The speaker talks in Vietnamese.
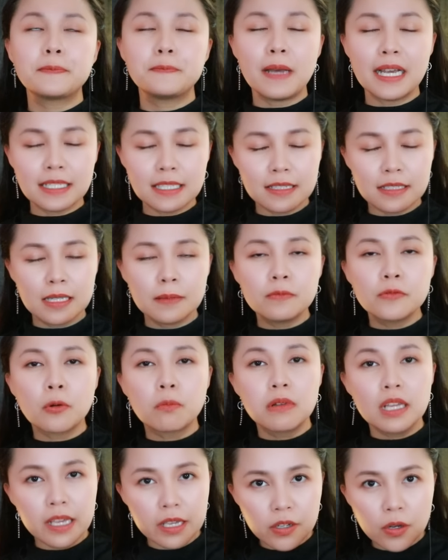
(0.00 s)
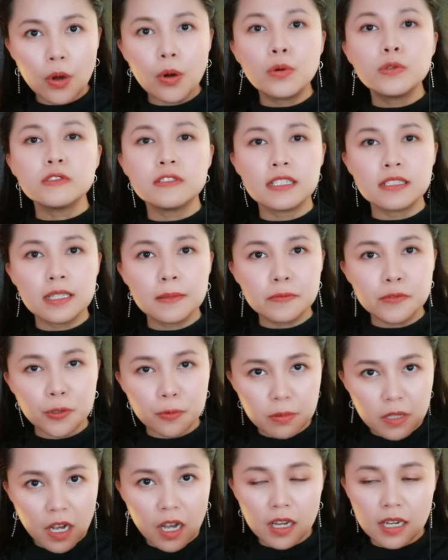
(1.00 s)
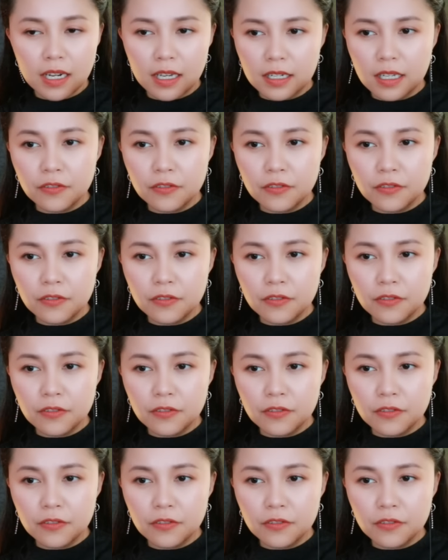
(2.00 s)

bác sẽ tiếp tục nghiên cứu sẽ tiếp tục coi là